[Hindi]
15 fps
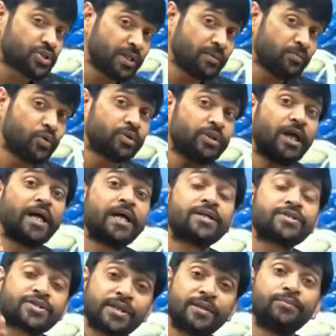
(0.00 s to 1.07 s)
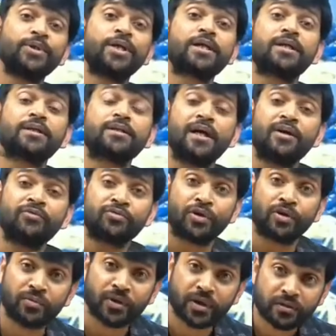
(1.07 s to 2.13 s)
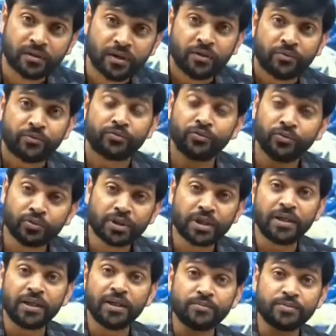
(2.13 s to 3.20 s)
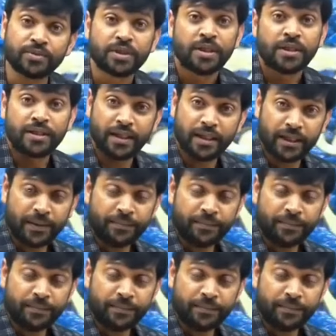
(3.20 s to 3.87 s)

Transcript: होता है स्टेम बियर करता है फ्लावर फ्रूट लीव्स ठीक है ना